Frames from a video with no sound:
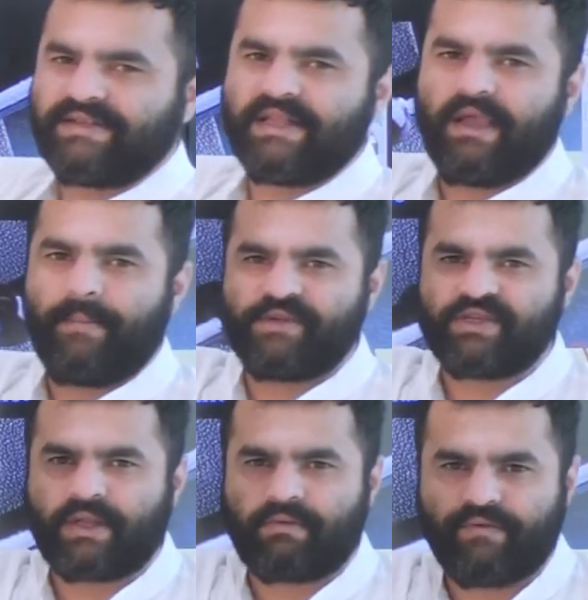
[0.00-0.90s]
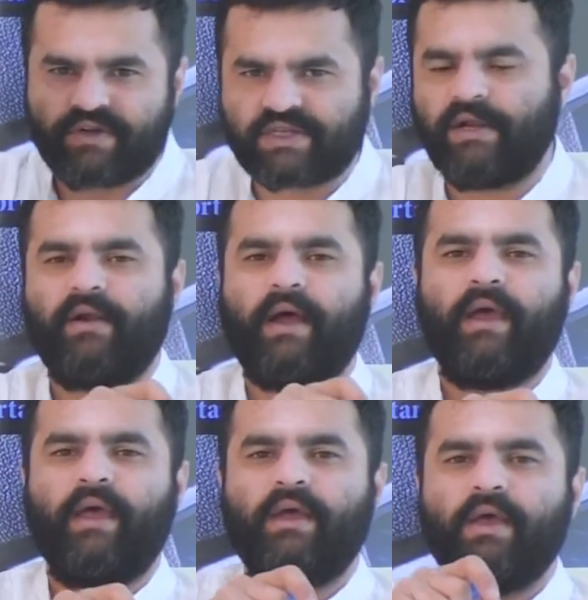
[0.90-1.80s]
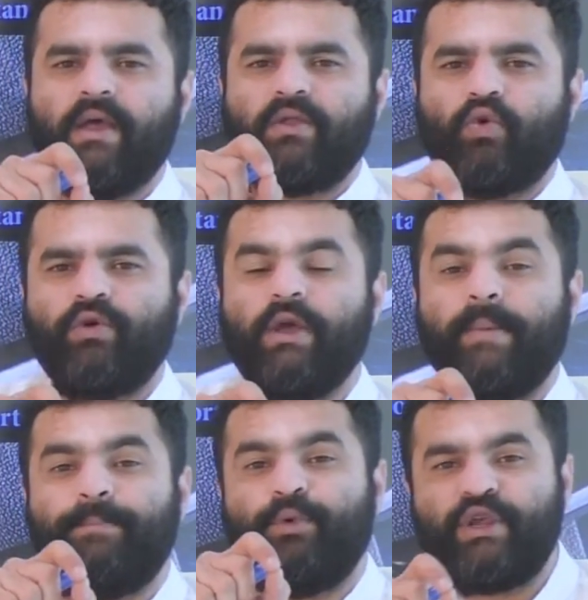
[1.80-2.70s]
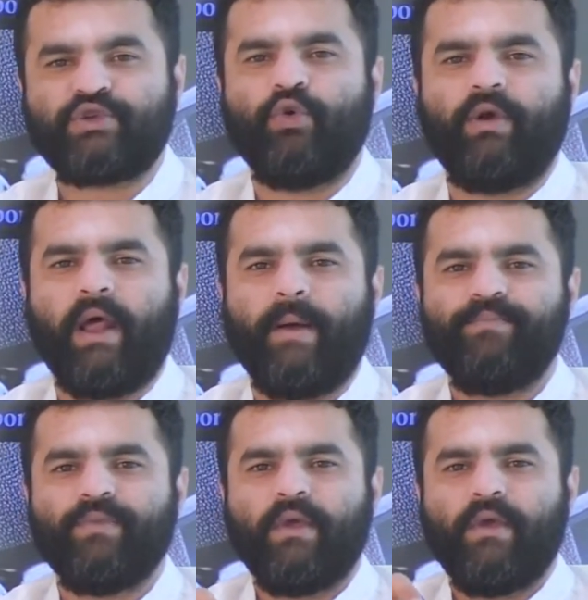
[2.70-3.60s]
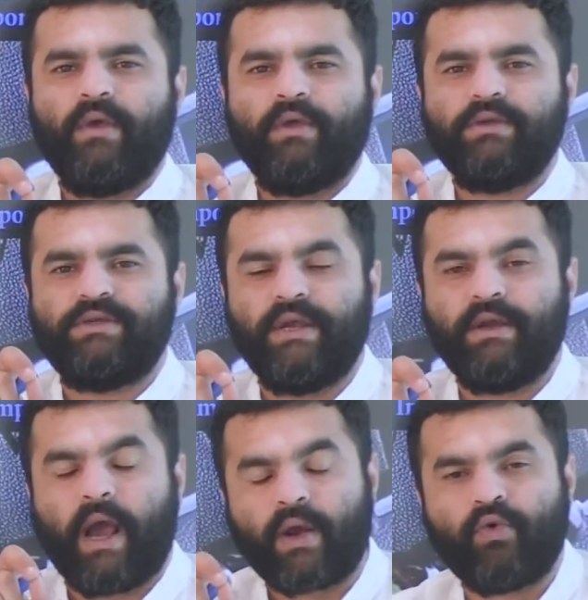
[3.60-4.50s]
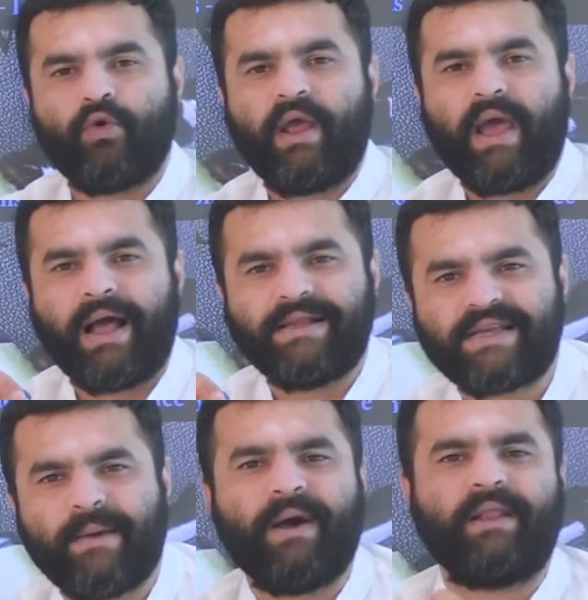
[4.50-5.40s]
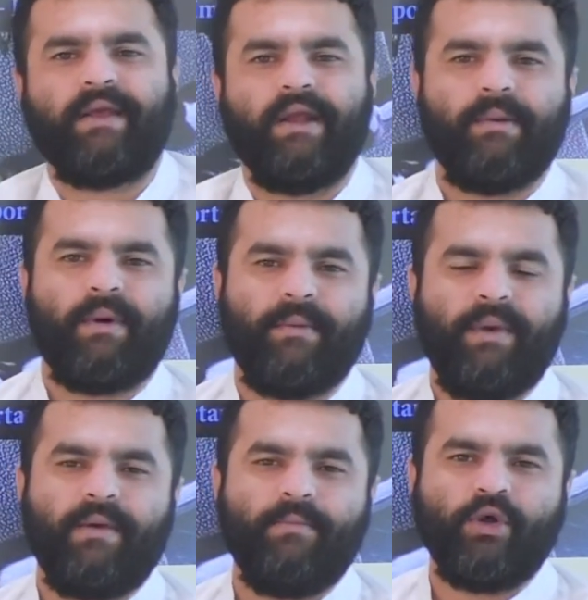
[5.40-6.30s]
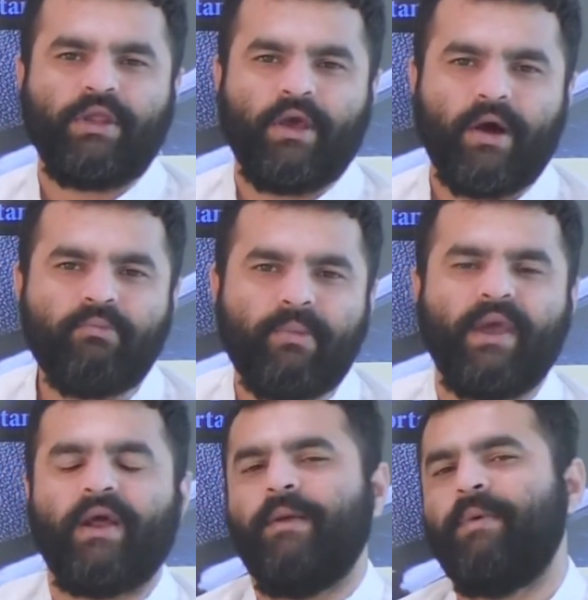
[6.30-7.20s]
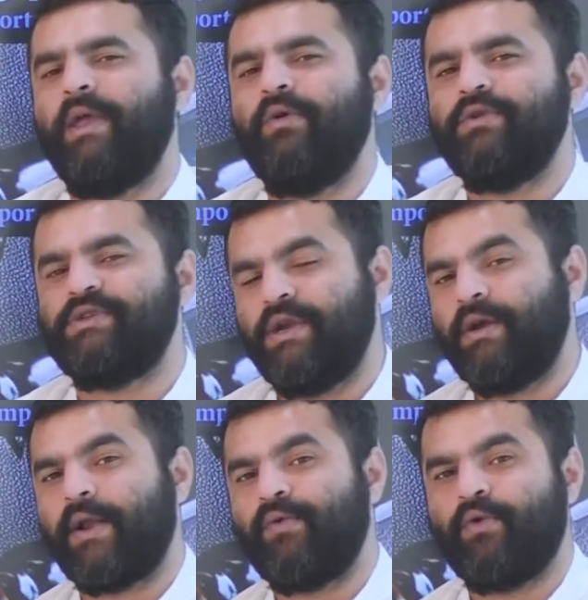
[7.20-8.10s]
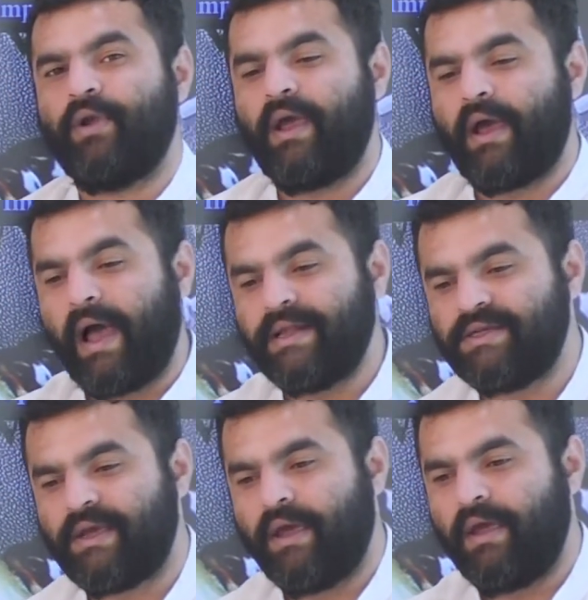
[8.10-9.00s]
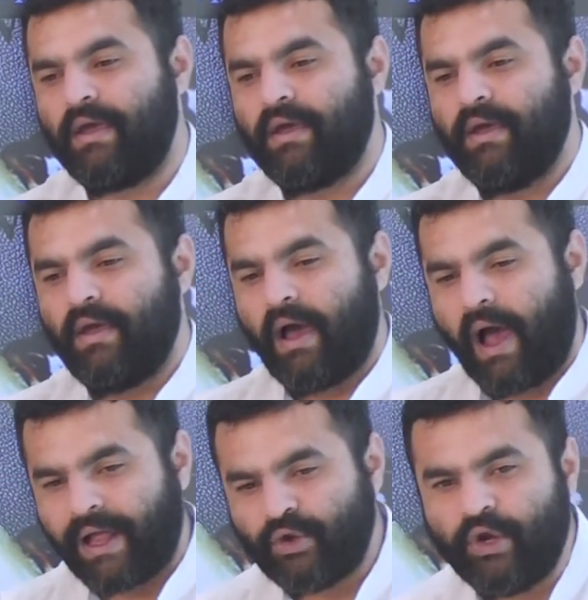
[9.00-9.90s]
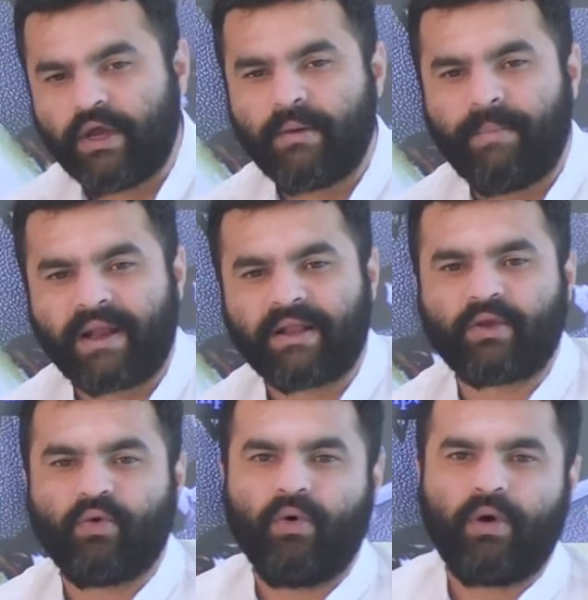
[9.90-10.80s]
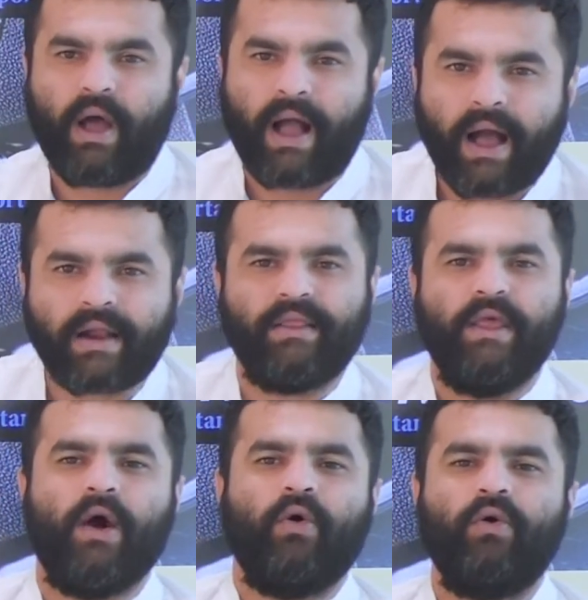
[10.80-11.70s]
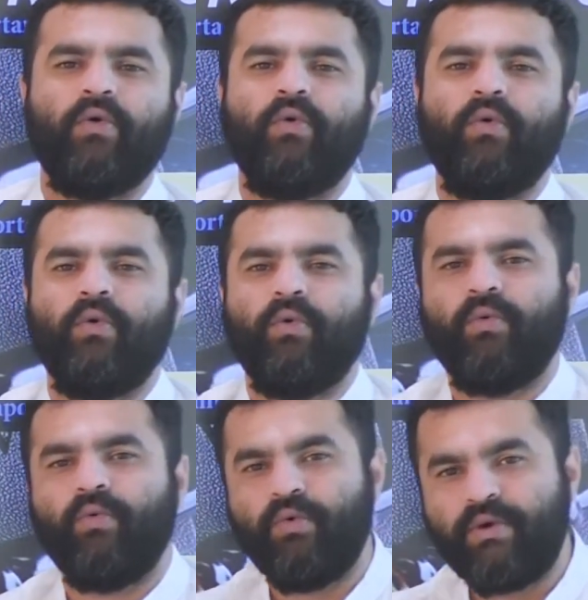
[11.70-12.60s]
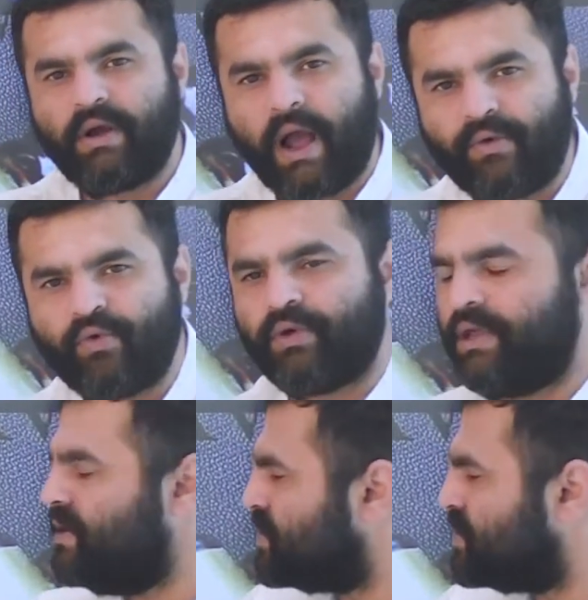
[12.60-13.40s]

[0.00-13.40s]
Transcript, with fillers: आज़ादी का पचहत्तरवा वर्ष चल रहा है तो यह पूरी श्रृंखला जिन कानूनों ने आज के भारत के निर्माण में बहुत ही अहम भूमिका निभाई हो जिन कानूनों ने आज के आधुनिक भारत को आकार दिया हो उन कानूनों की